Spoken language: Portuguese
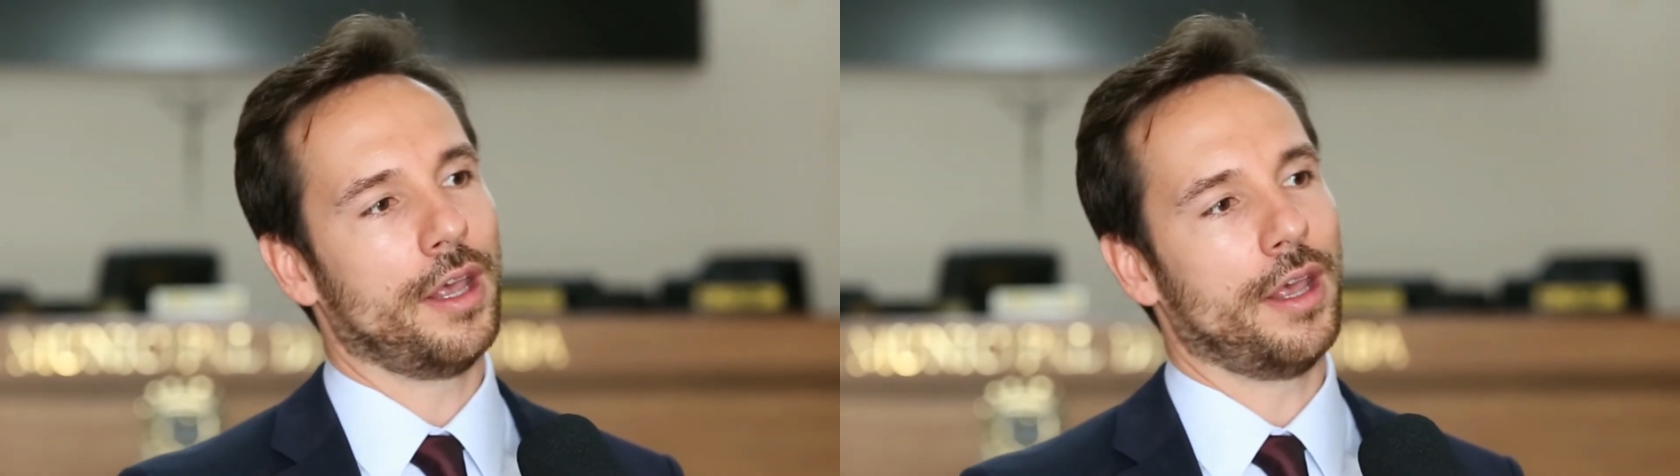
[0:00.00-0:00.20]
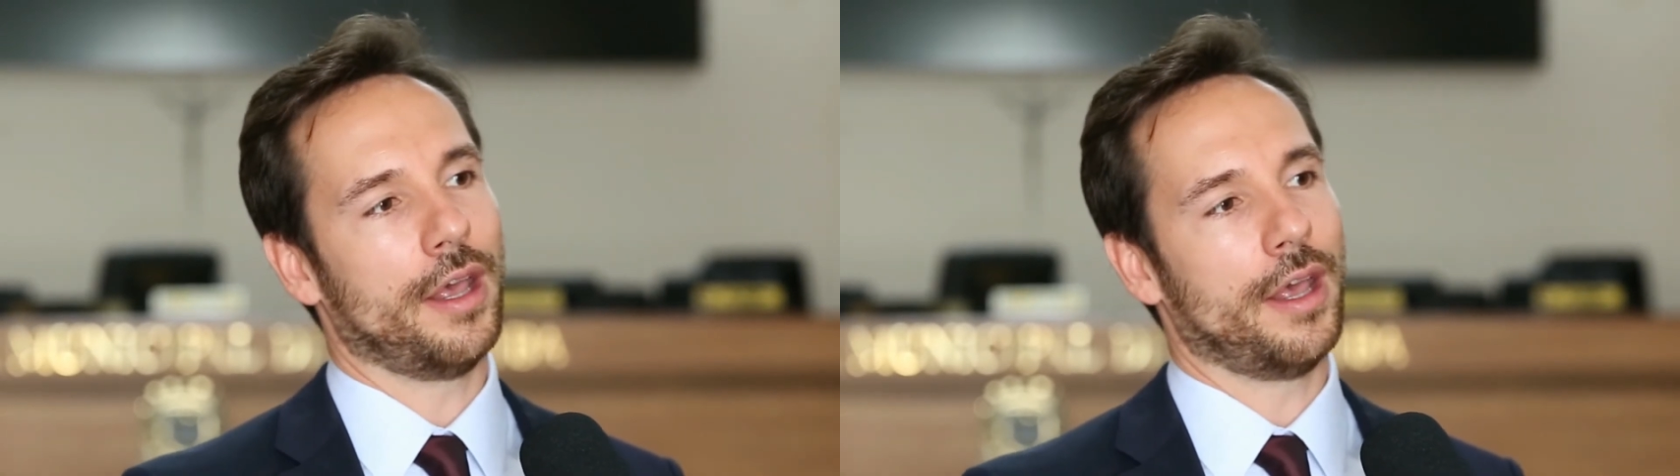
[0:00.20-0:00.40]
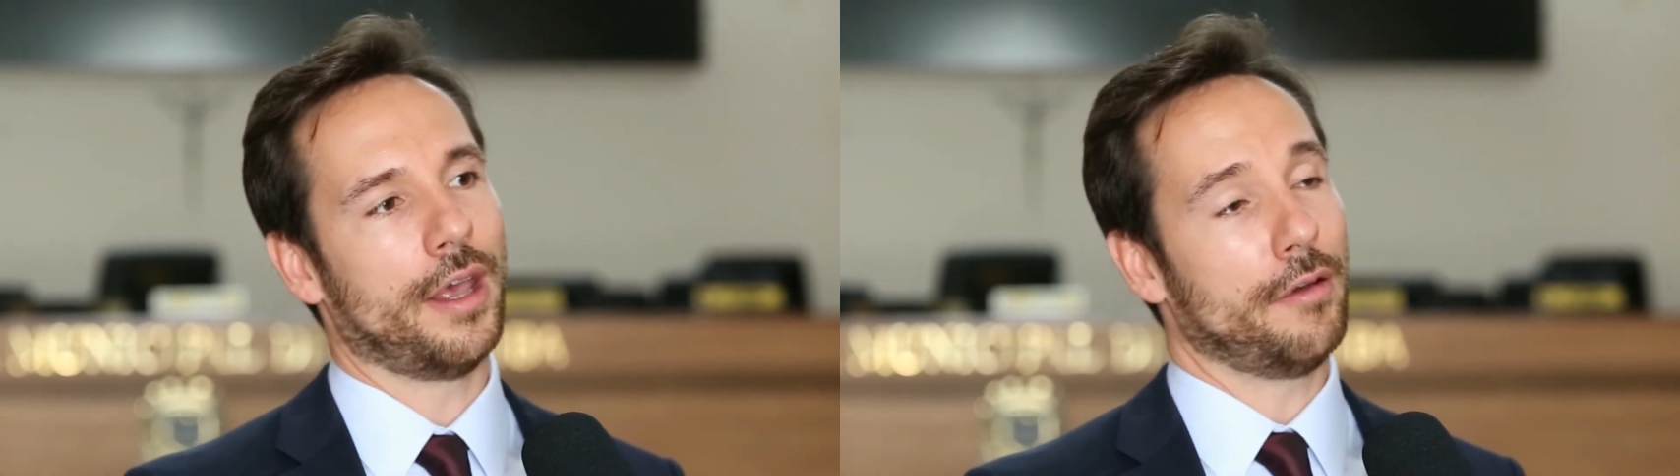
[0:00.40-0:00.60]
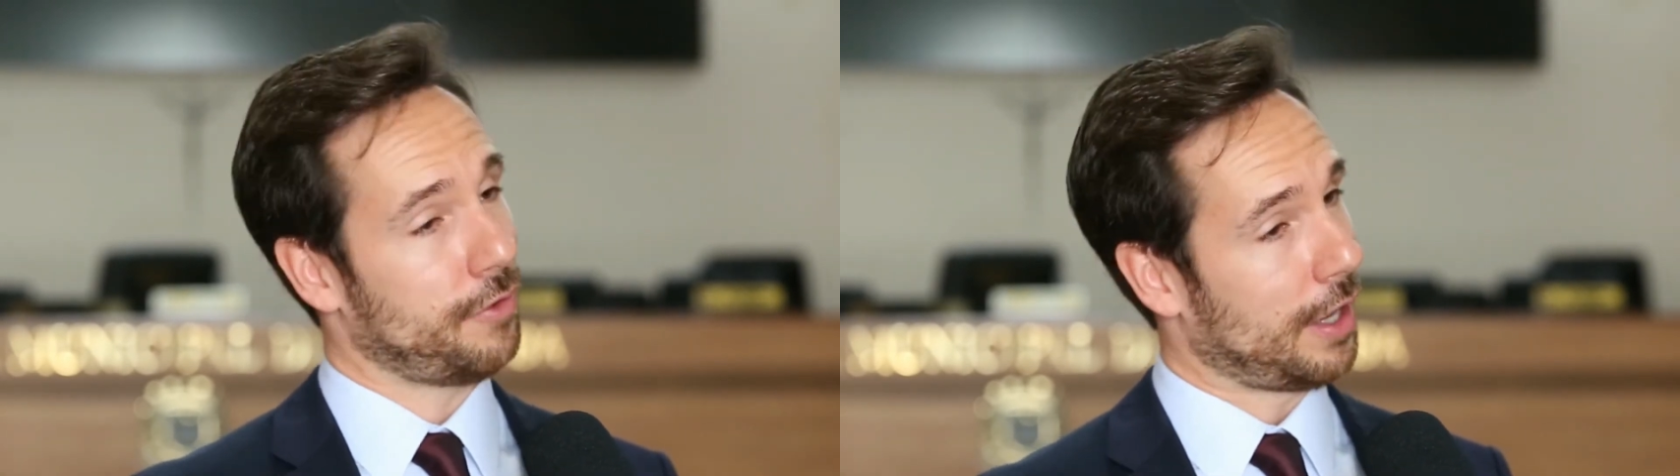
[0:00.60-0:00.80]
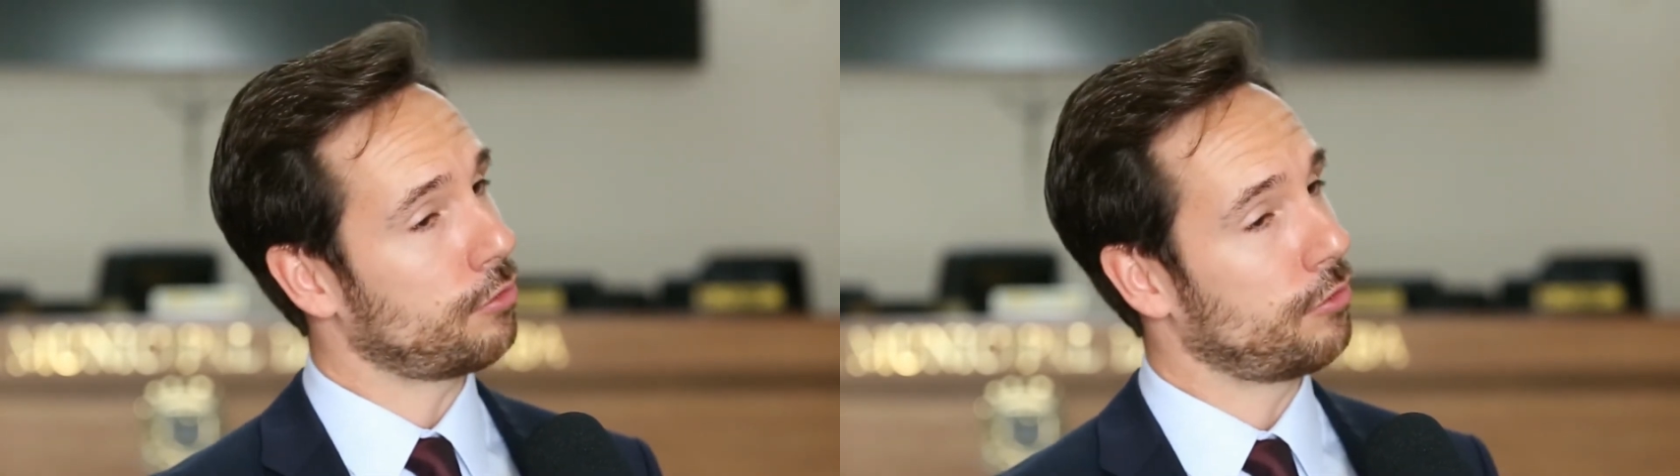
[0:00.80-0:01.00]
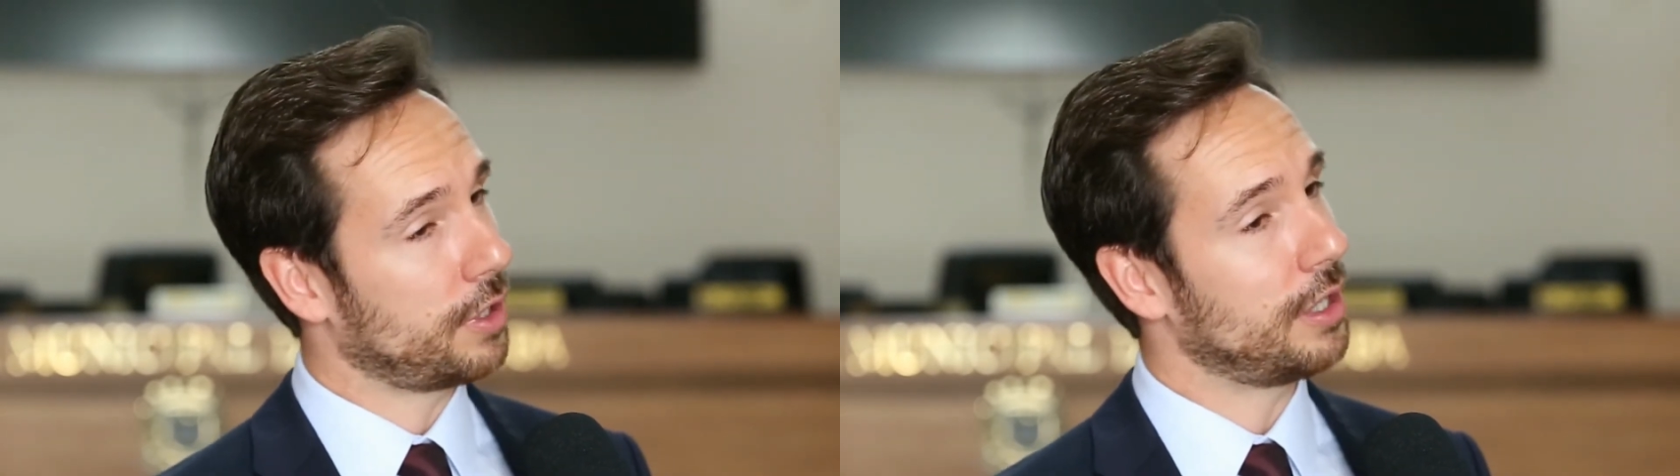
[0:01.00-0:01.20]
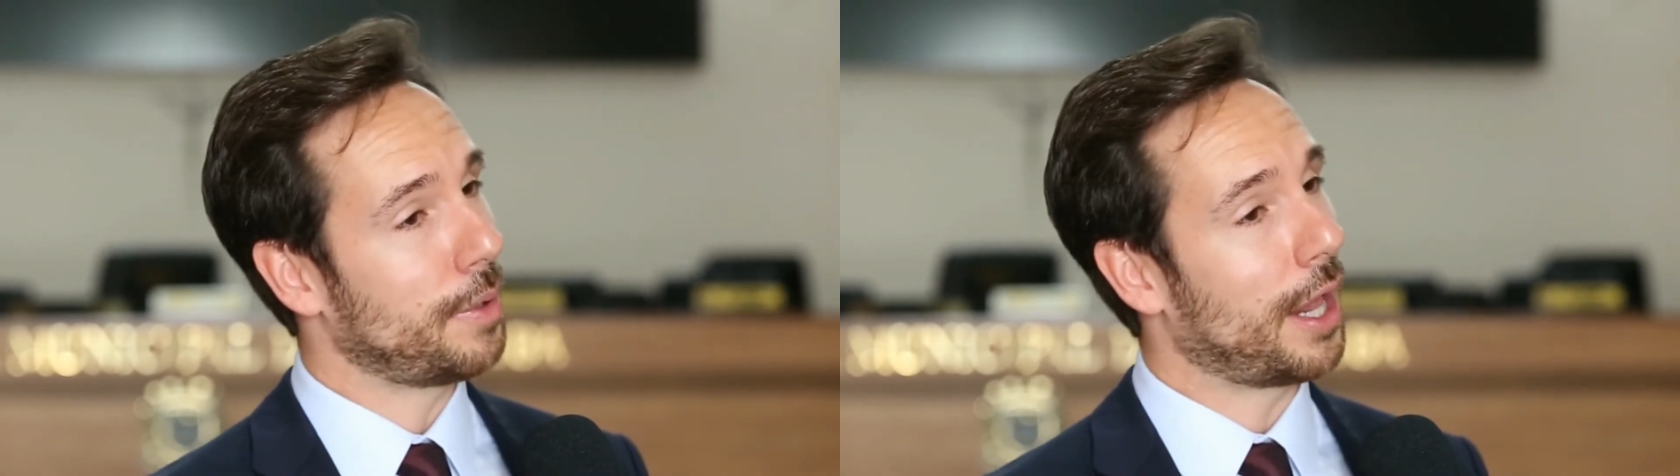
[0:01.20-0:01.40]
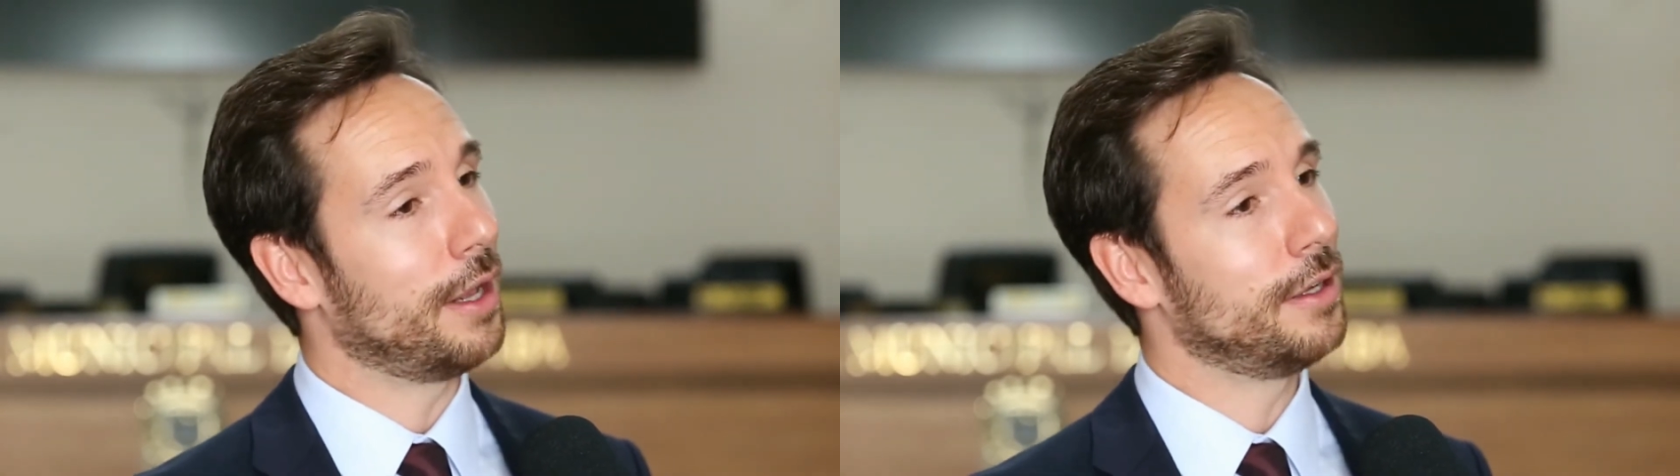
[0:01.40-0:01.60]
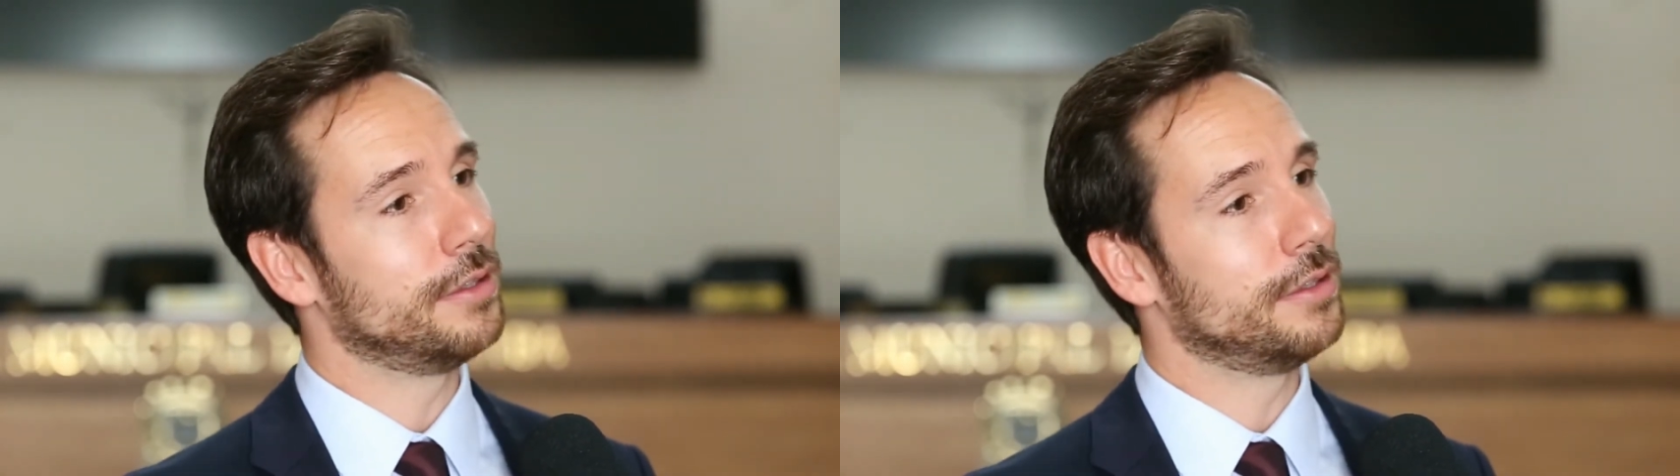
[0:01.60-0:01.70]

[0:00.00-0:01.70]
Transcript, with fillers: é, é fácil desequilibrar.